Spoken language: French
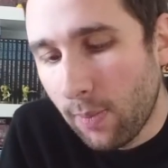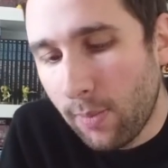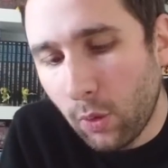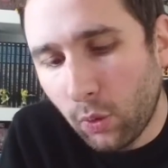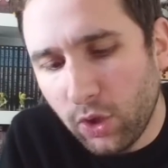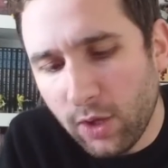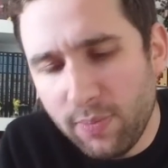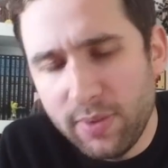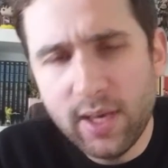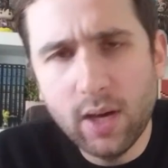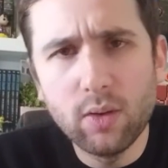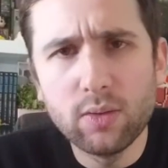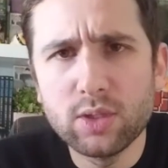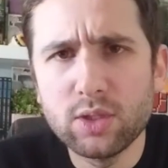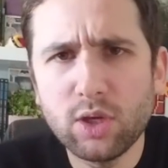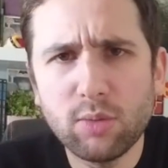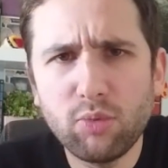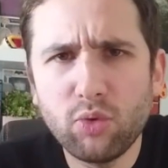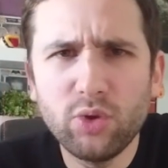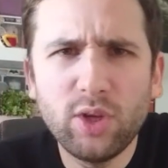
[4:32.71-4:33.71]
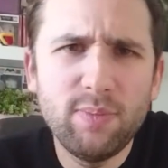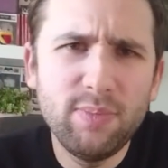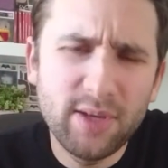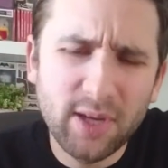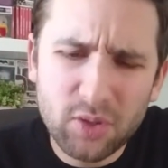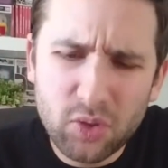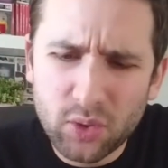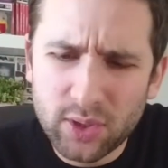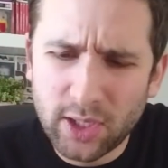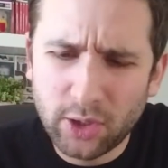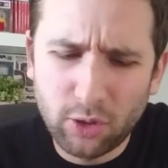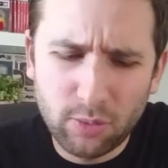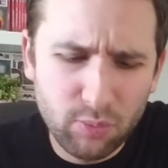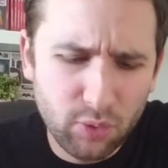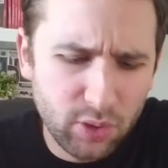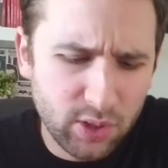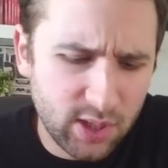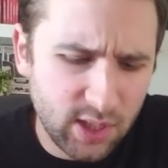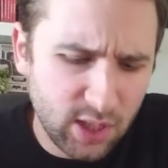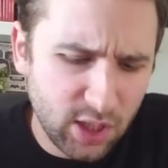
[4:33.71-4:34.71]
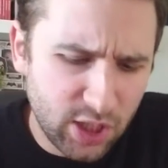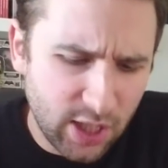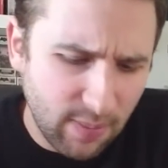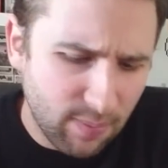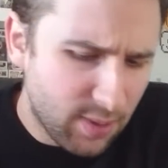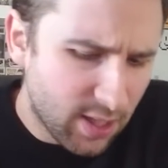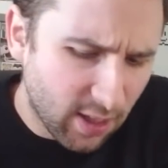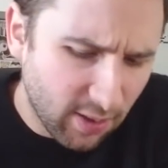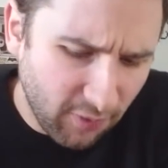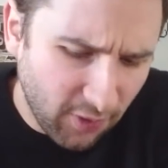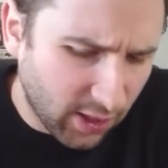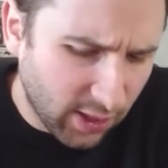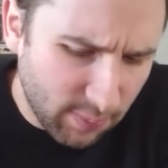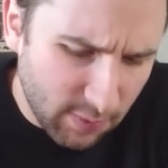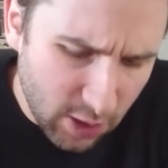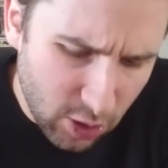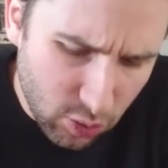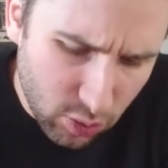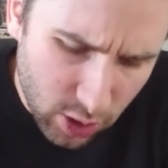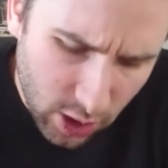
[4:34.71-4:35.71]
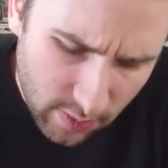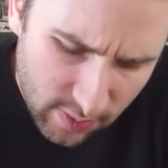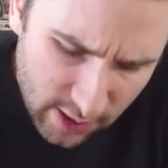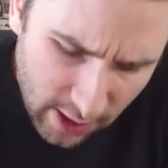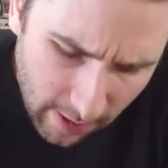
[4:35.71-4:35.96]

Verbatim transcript: mais on est bien ensemble, on est bien sur cet unboxing, j'aime bien faire des petites choses comme